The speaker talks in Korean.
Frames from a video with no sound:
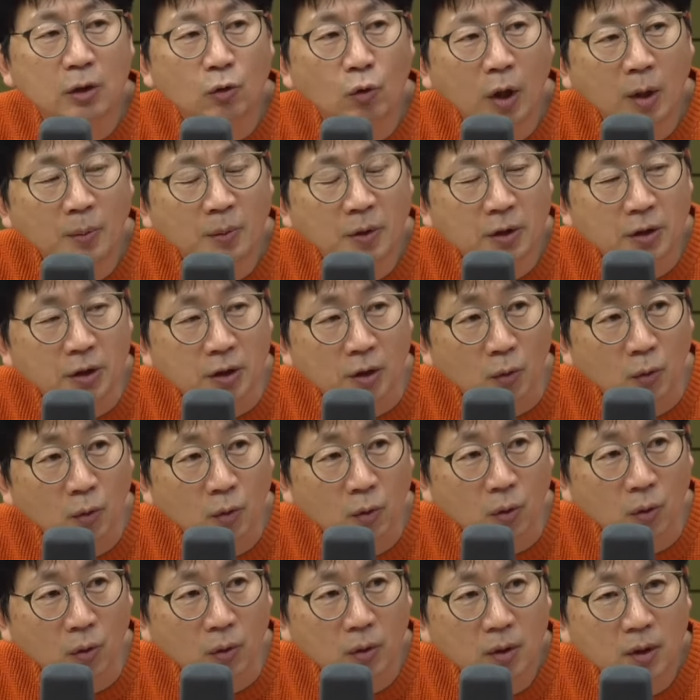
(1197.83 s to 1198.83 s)

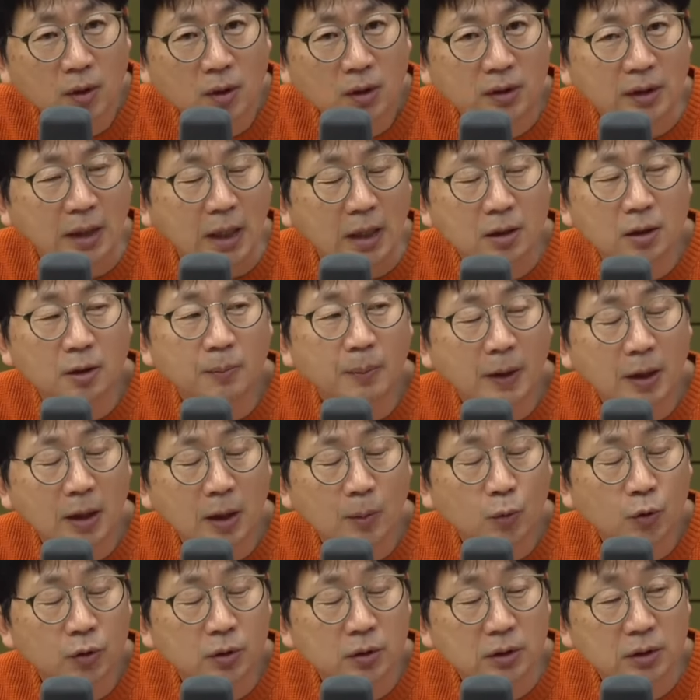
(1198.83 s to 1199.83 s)
화면이고 네. 나를
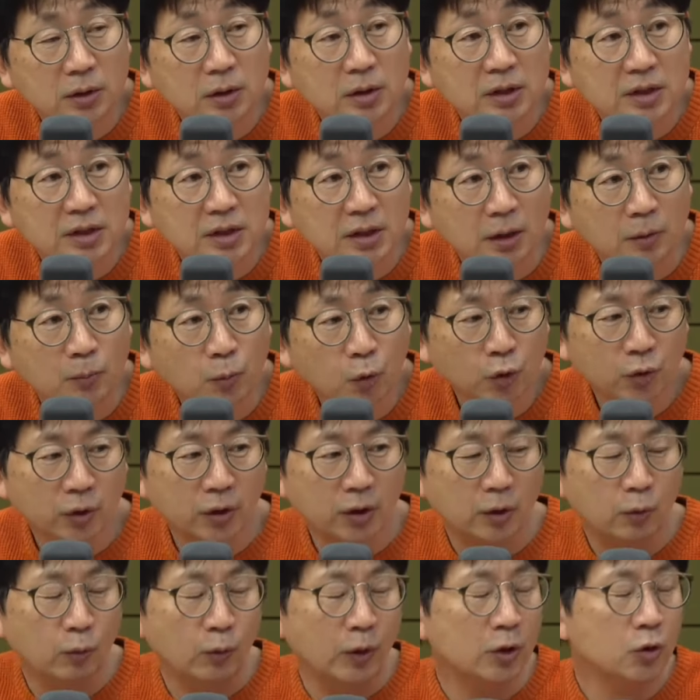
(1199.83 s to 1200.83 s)
바라보는 응시한 보통
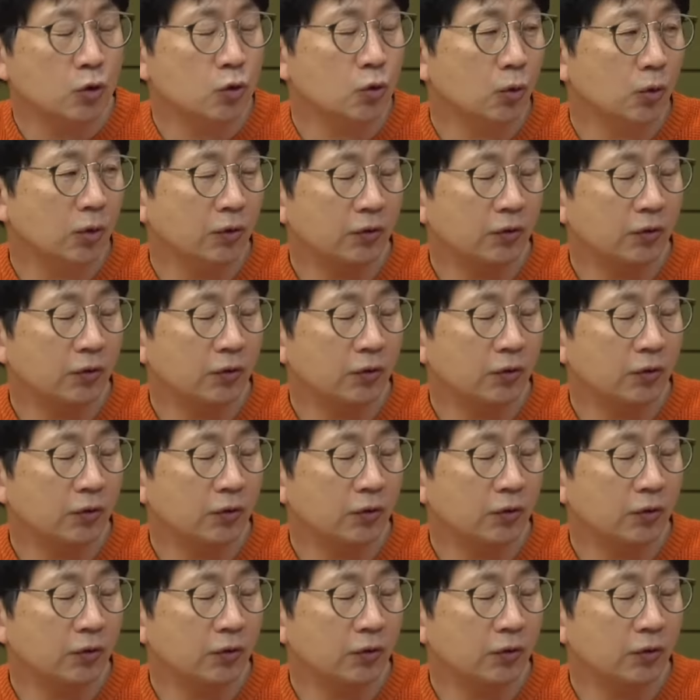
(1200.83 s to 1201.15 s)
이렇게 왼쪽을